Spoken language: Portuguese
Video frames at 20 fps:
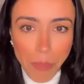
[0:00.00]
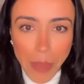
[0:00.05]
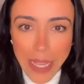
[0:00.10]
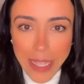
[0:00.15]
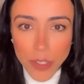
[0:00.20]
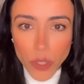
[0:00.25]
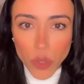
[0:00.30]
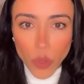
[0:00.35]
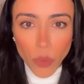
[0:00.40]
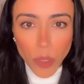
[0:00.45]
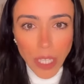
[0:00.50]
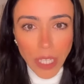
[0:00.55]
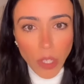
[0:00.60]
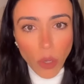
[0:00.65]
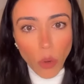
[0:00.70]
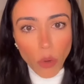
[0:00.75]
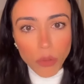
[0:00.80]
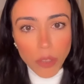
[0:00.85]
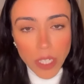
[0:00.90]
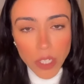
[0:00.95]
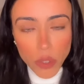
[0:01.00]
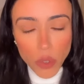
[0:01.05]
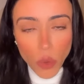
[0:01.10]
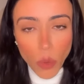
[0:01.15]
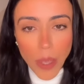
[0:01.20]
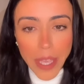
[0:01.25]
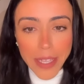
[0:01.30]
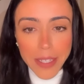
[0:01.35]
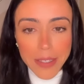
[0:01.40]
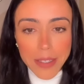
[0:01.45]
peso e outras
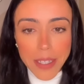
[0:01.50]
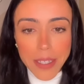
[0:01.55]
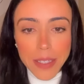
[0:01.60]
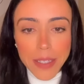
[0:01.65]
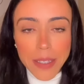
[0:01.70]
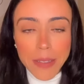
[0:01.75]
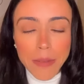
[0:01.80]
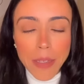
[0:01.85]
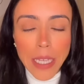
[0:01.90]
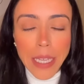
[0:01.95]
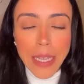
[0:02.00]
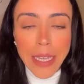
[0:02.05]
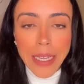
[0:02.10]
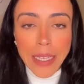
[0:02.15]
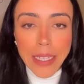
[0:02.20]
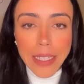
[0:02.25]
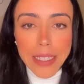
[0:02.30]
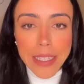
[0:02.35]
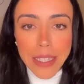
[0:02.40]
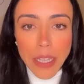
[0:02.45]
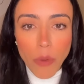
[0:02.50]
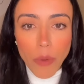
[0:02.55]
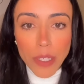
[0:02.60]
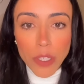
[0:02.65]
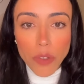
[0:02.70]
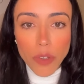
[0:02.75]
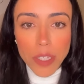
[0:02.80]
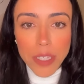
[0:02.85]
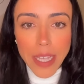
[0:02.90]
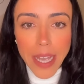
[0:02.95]
doenças que
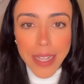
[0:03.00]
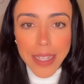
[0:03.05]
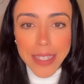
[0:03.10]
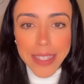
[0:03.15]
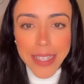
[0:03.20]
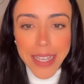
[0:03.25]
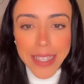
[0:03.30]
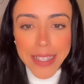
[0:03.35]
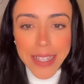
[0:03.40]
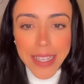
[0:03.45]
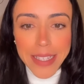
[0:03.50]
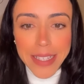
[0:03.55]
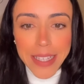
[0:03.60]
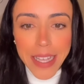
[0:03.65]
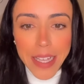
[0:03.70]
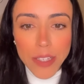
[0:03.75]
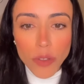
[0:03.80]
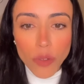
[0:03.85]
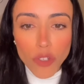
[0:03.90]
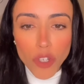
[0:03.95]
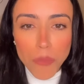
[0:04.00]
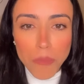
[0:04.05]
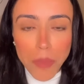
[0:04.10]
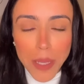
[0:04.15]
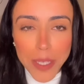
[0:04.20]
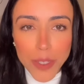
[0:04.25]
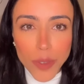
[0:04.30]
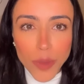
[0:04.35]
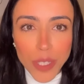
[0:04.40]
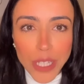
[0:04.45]
estão associadas a esse excesso de
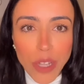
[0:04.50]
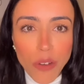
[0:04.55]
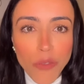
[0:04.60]
peso.